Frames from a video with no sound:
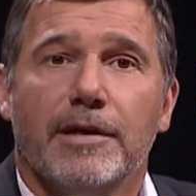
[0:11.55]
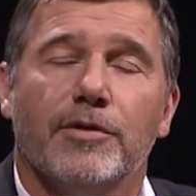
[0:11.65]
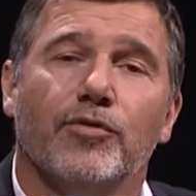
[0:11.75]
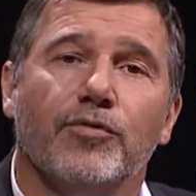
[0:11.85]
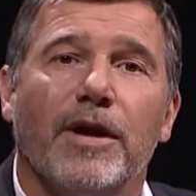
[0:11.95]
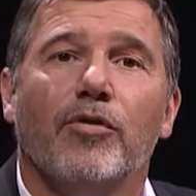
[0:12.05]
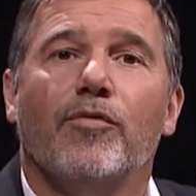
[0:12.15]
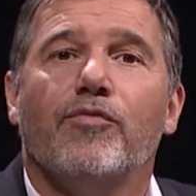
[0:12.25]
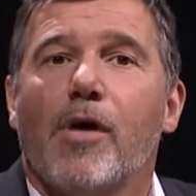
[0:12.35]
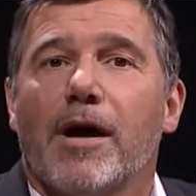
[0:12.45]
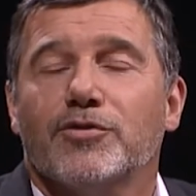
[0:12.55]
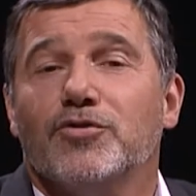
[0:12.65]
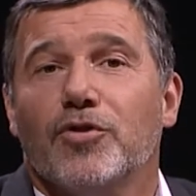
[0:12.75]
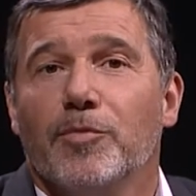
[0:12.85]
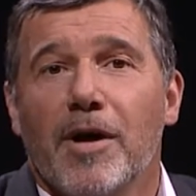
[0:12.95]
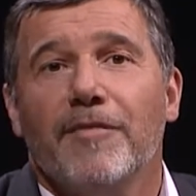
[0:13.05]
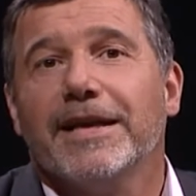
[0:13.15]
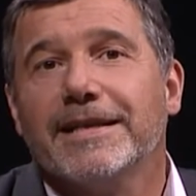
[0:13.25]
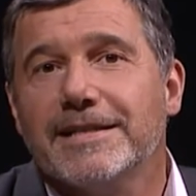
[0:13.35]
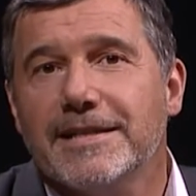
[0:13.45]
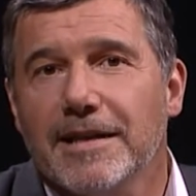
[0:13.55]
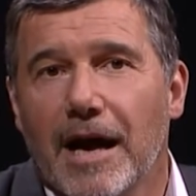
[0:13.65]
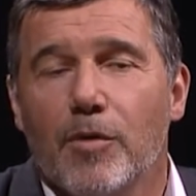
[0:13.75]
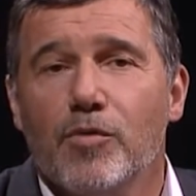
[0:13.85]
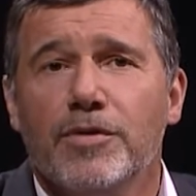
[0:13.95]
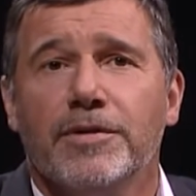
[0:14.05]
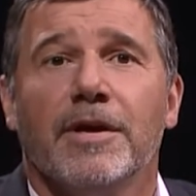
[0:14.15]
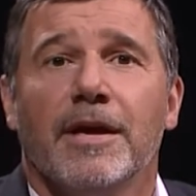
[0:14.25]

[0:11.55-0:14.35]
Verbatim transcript: Euh, nous allons voir justement avec Christine Raoult,